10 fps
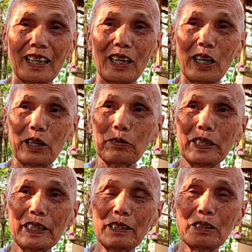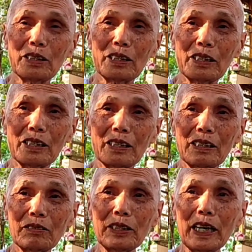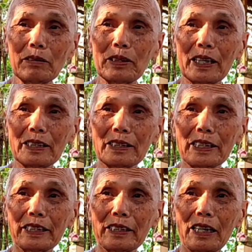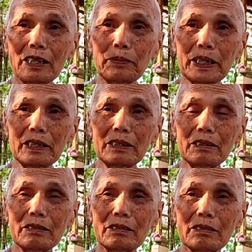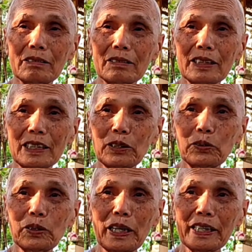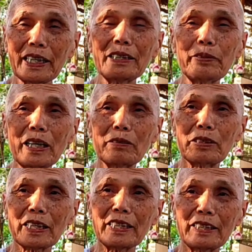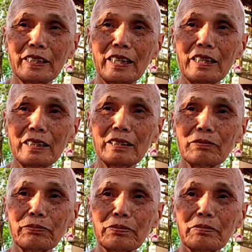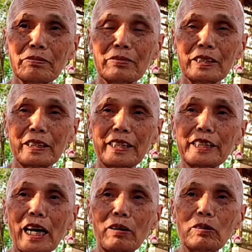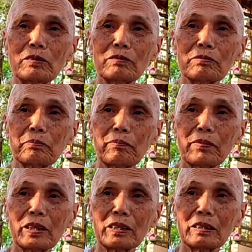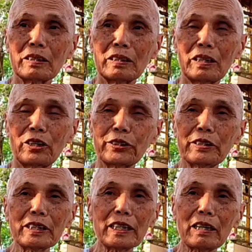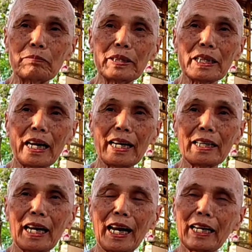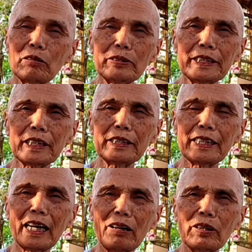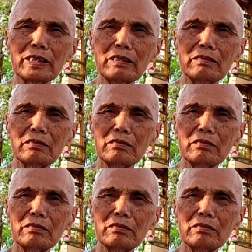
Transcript: à, quý quý ông là cái người ơn mình người tu là thấy mấy ông là cái người ơn vì sao hồi trước là không biết ai ai cũng hy sinh vì đạo hết